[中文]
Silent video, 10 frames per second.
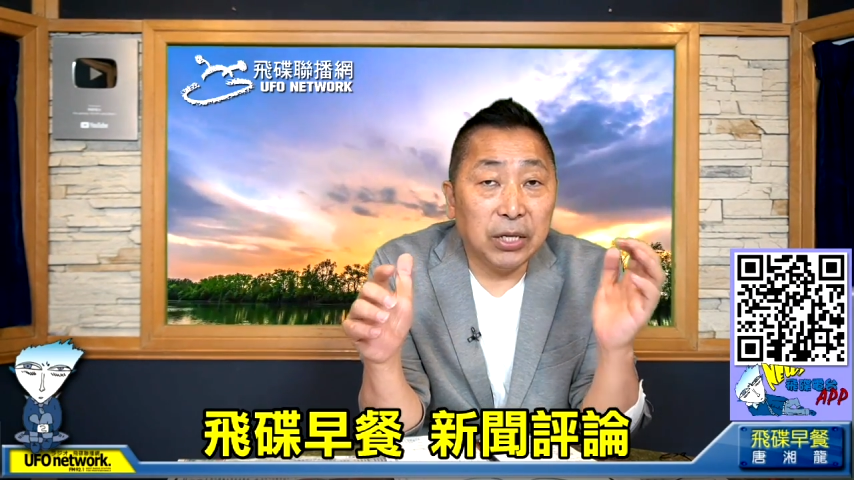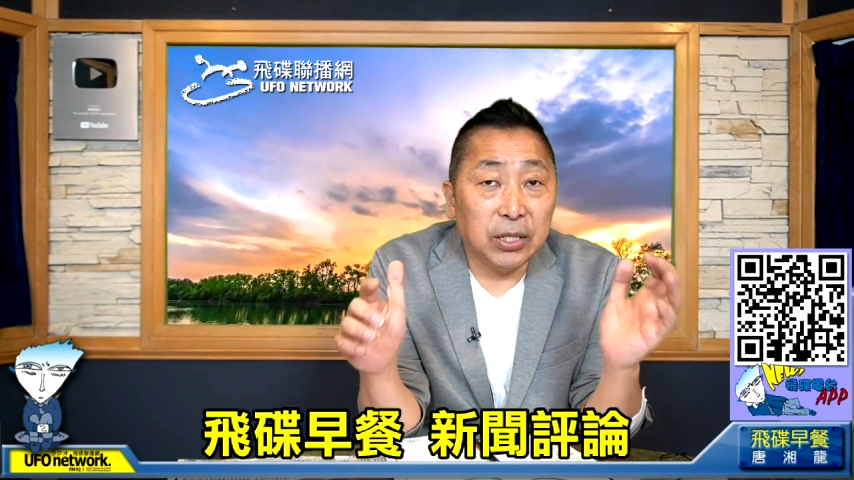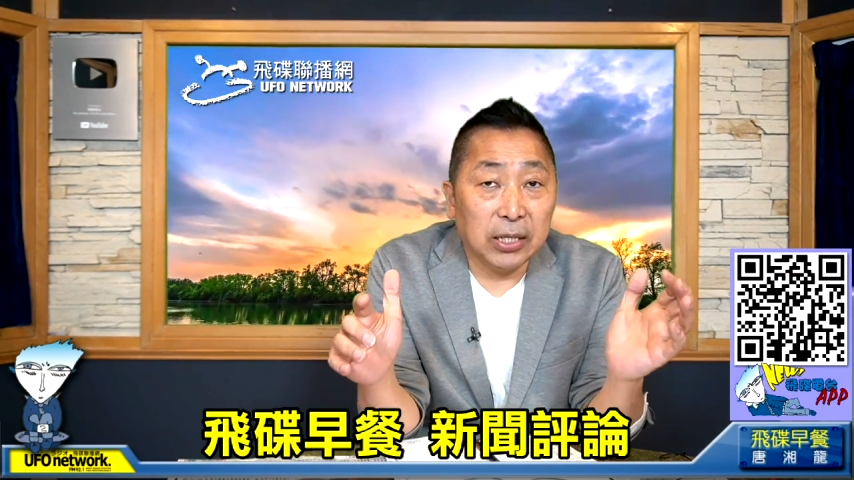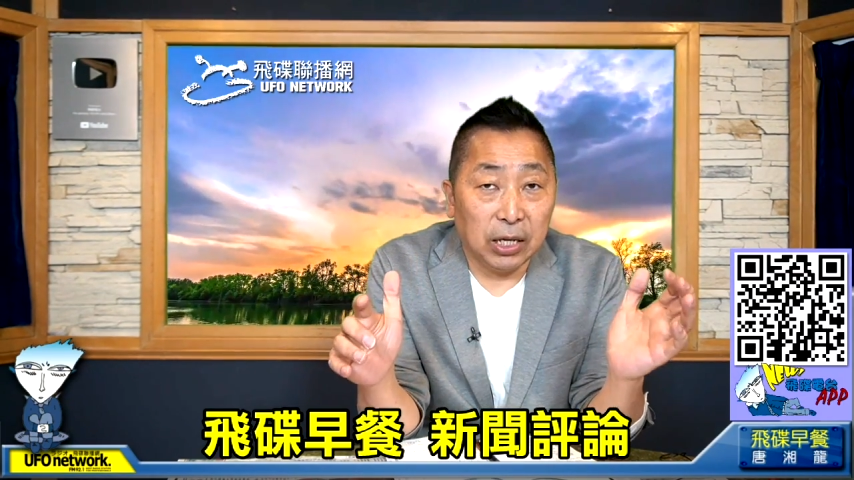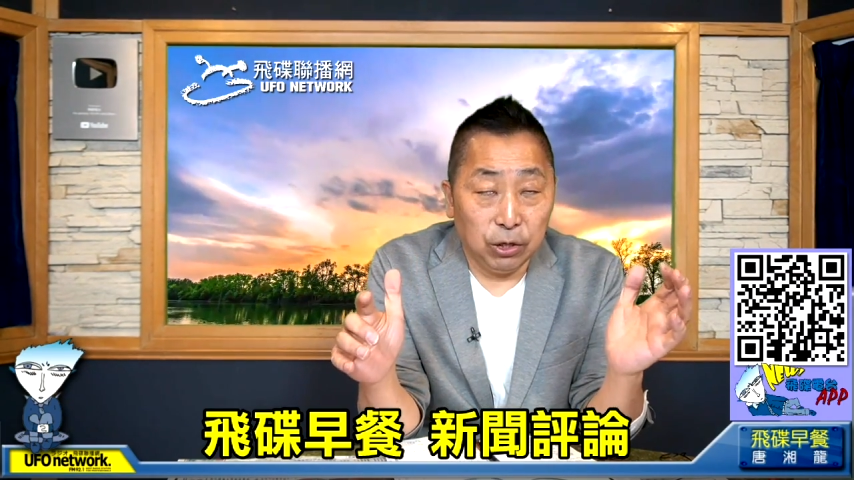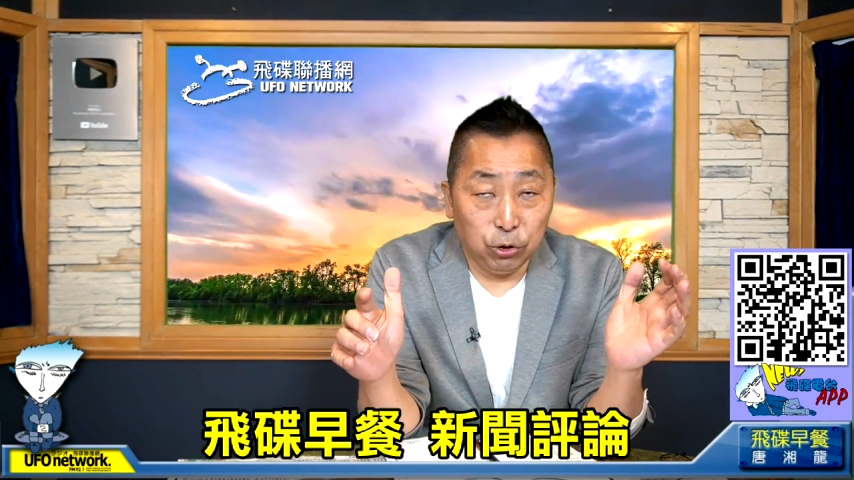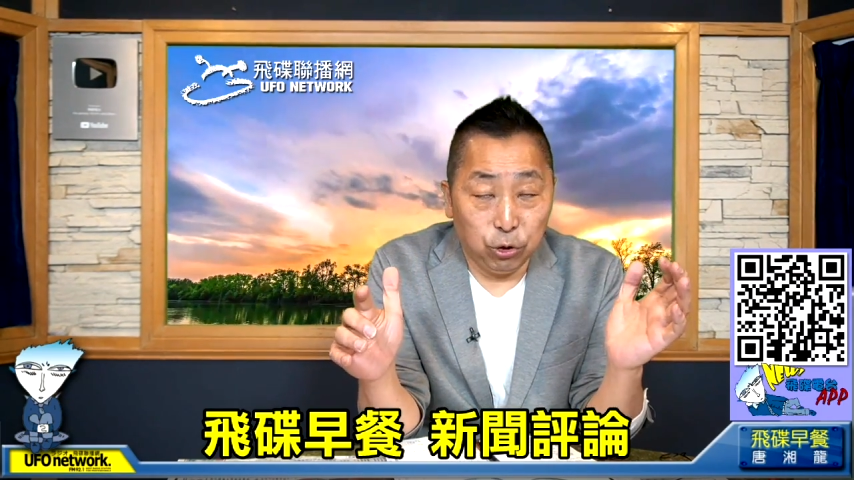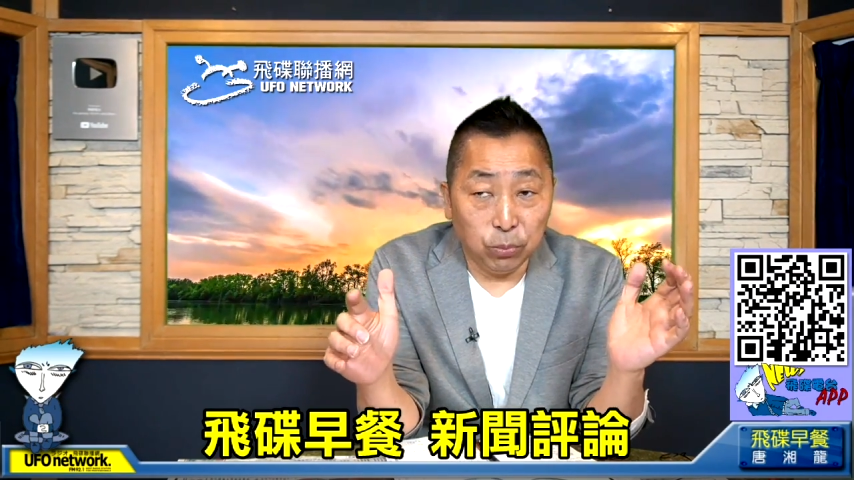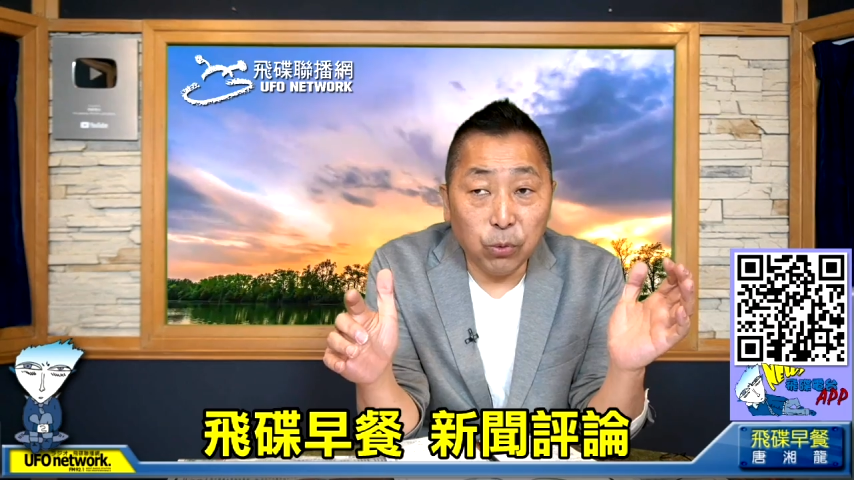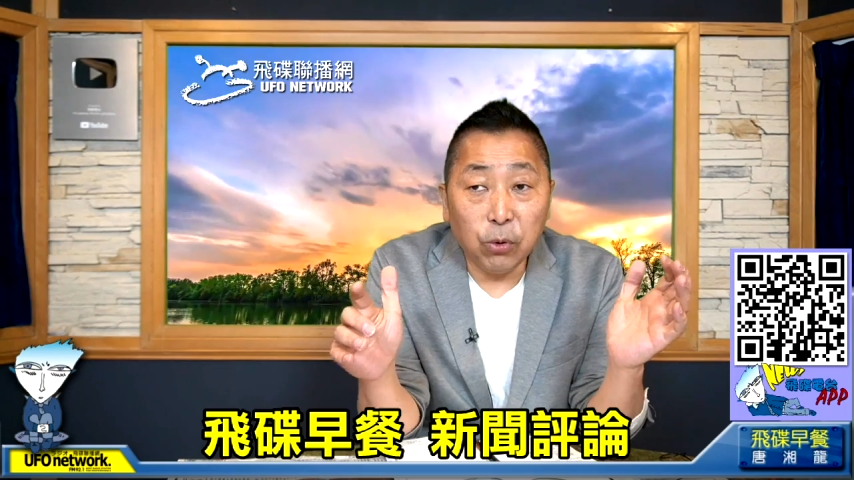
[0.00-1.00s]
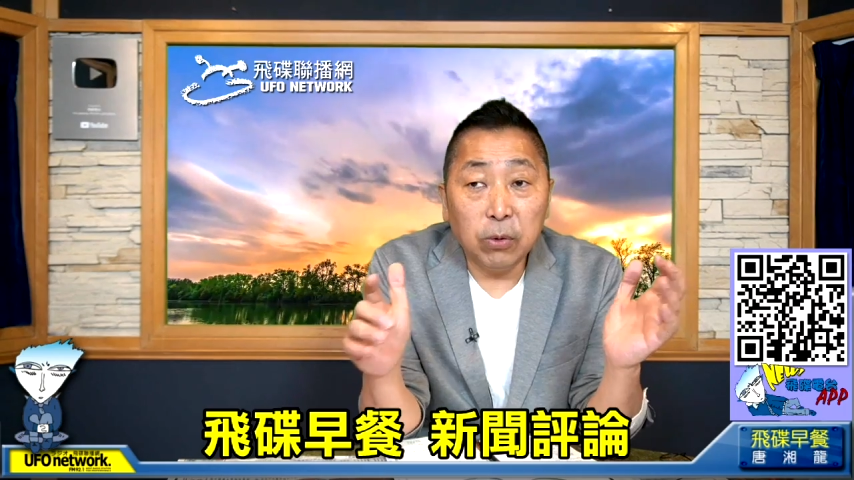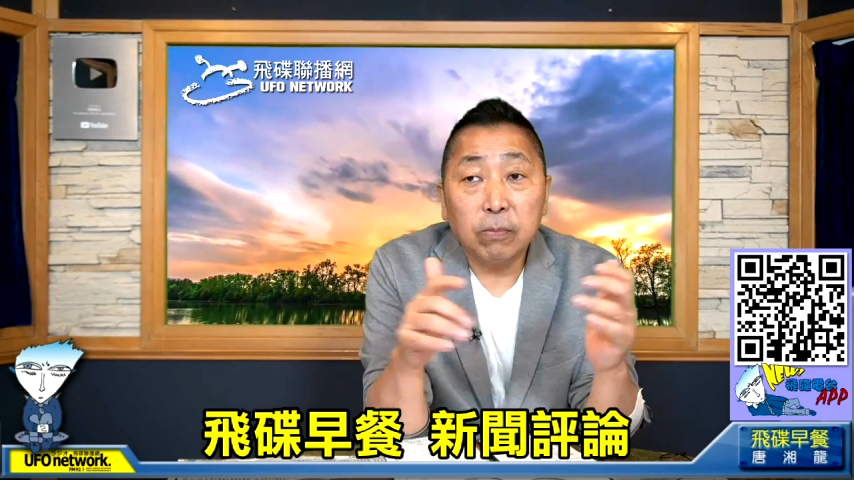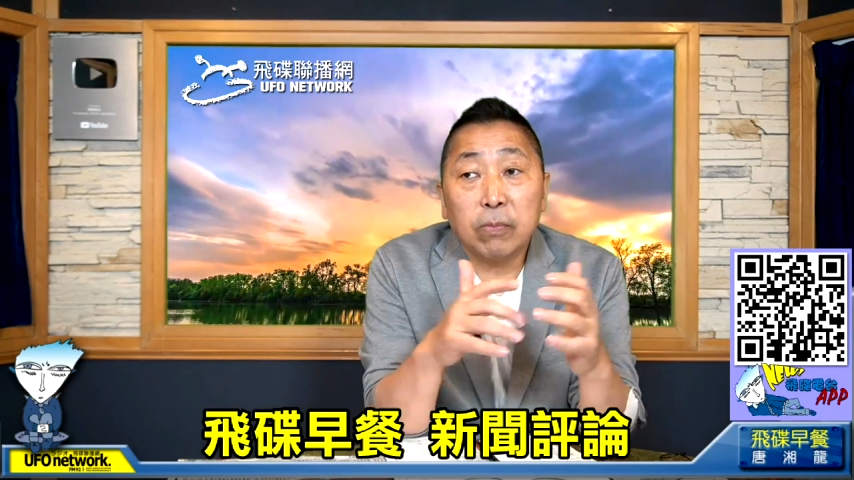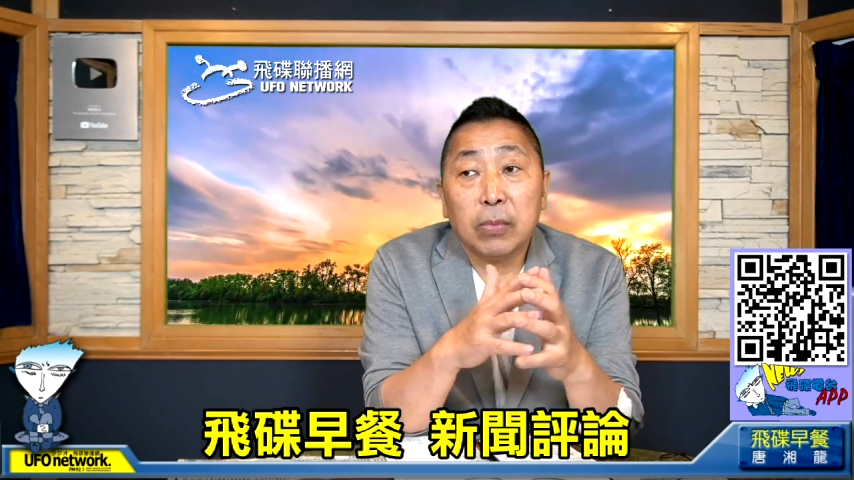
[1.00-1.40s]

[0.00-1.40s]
看现场的直播，